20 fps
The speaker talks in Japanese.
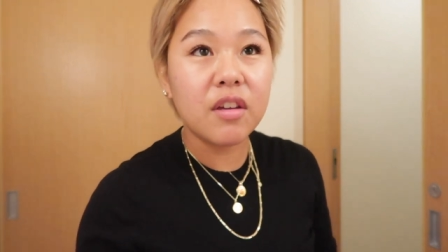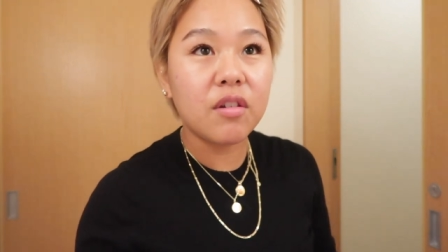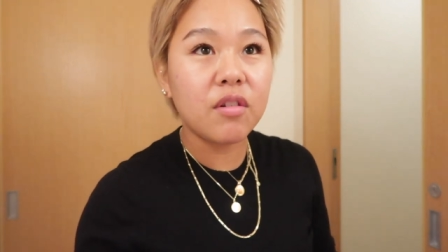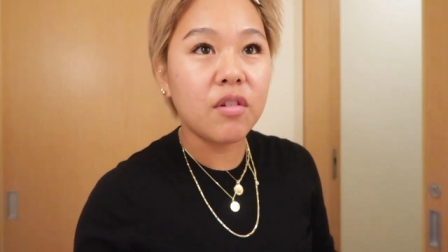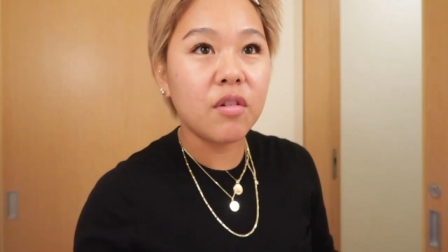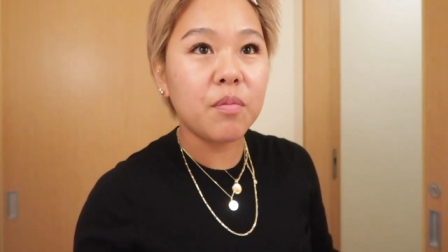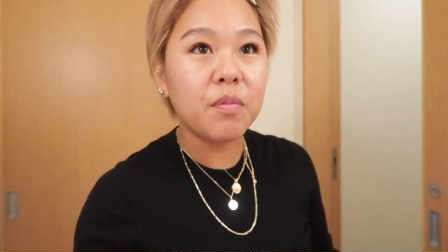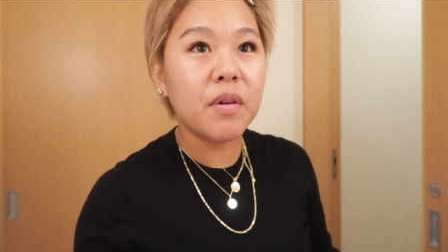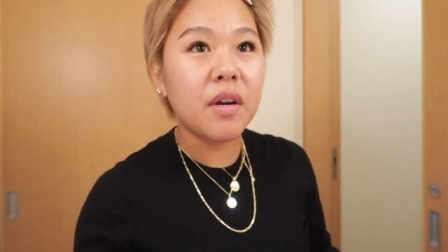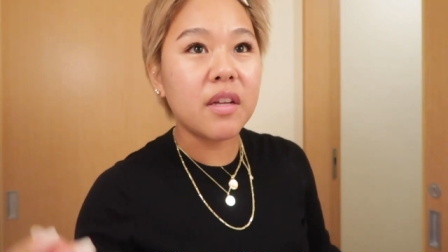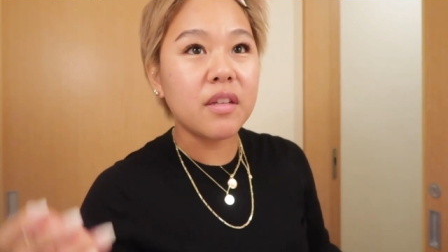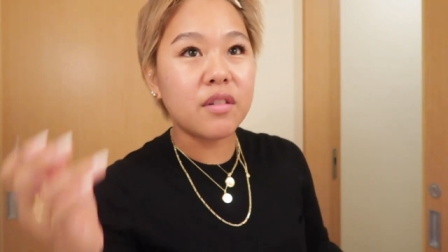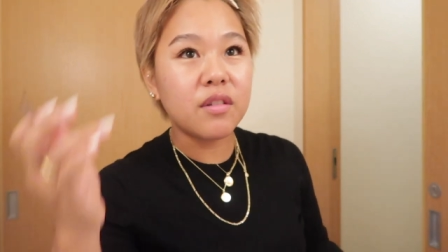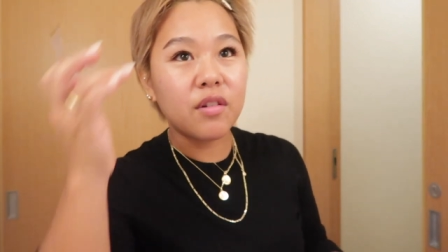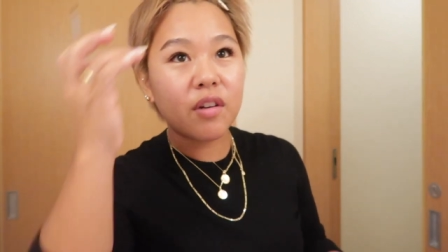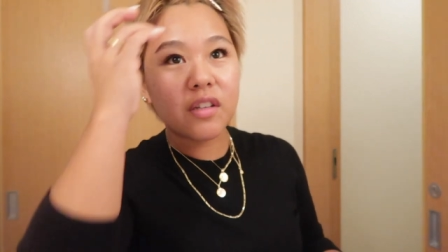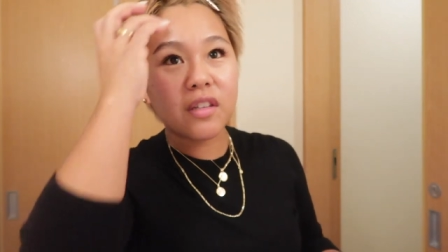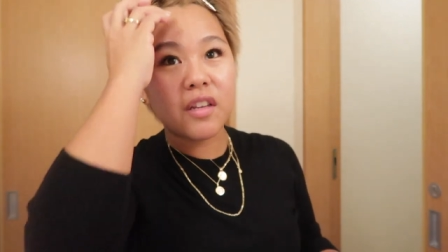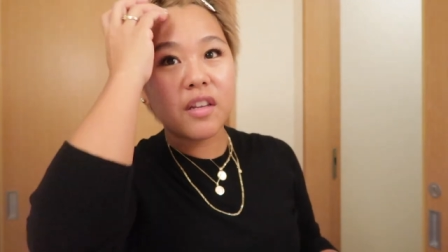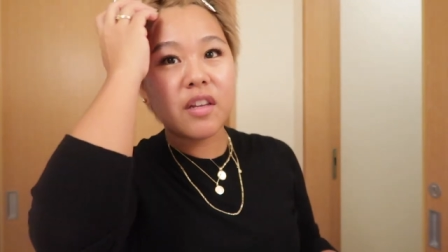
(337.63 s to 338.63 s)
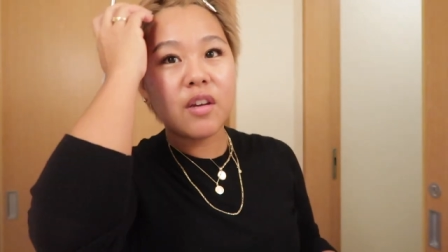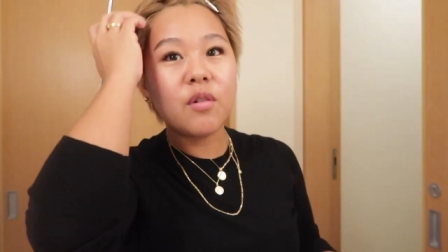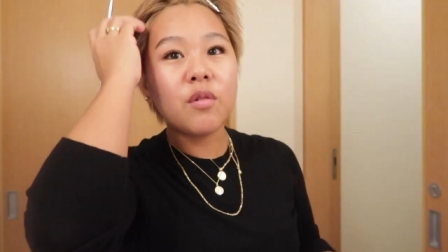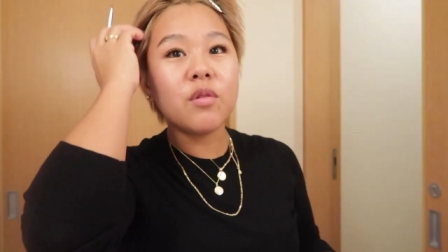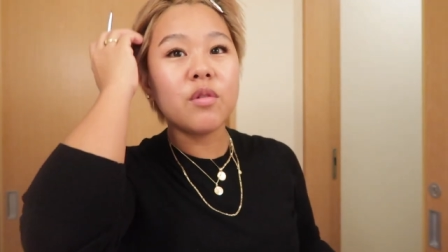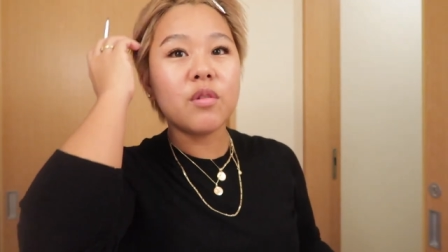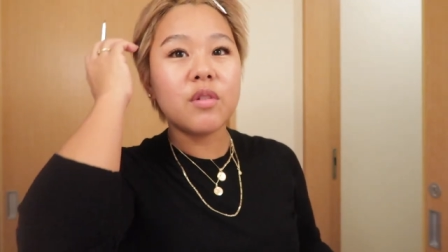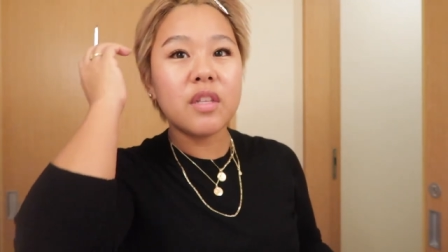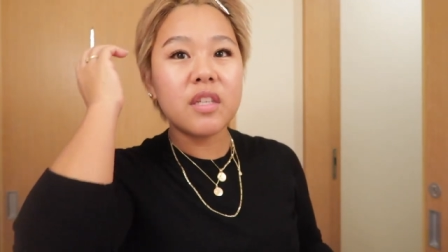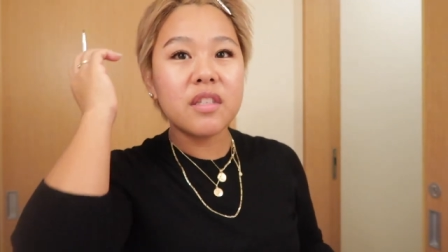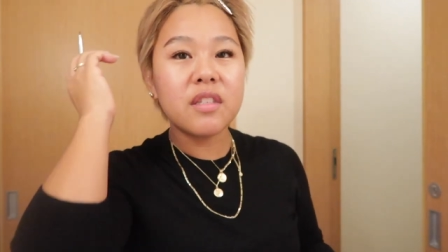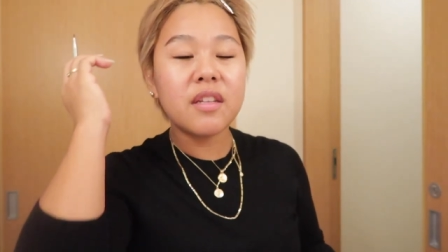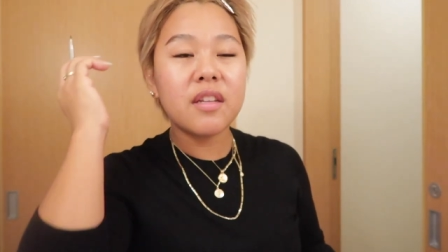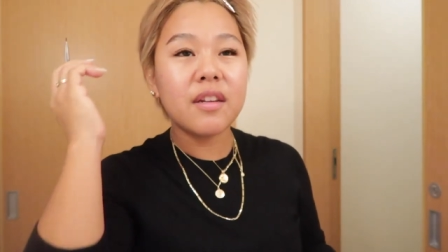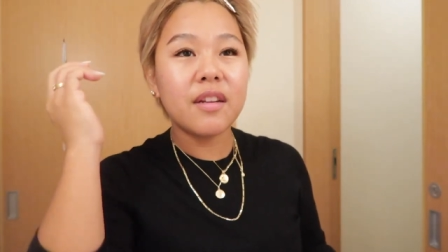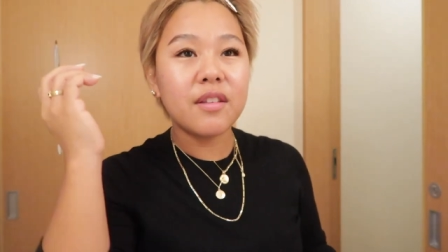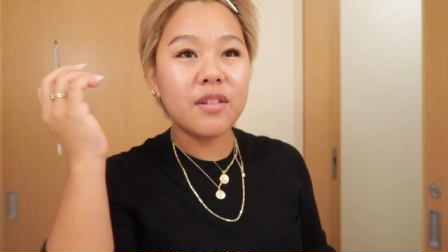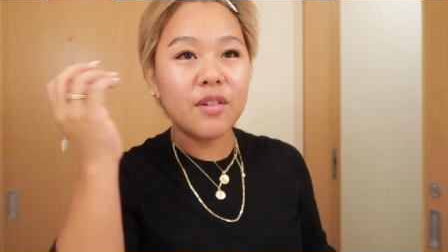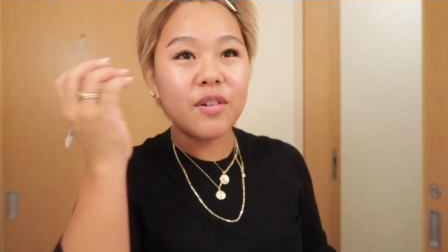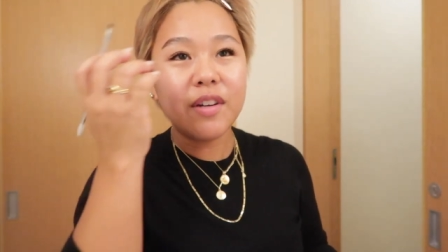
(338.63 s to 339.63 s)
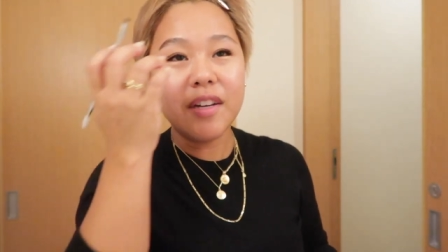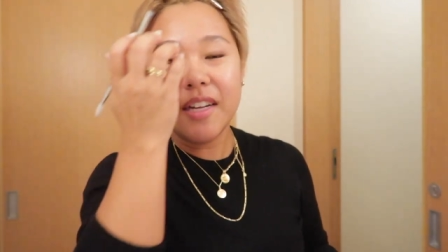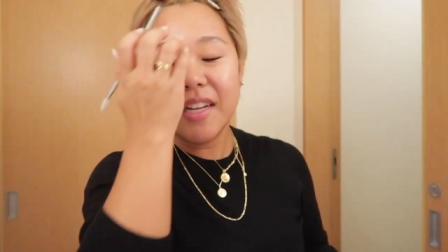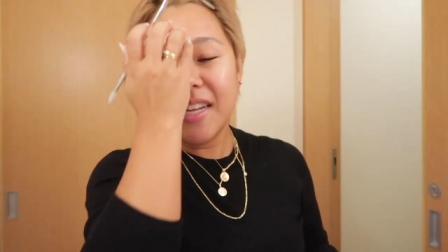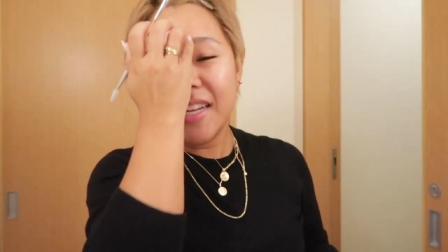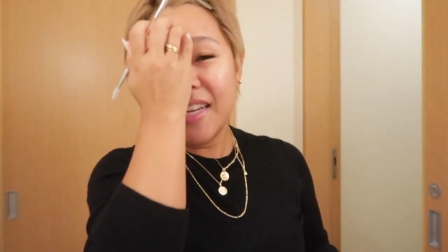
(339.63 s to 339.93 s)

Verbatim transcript: 行くのをプランする方日本のディズニーランド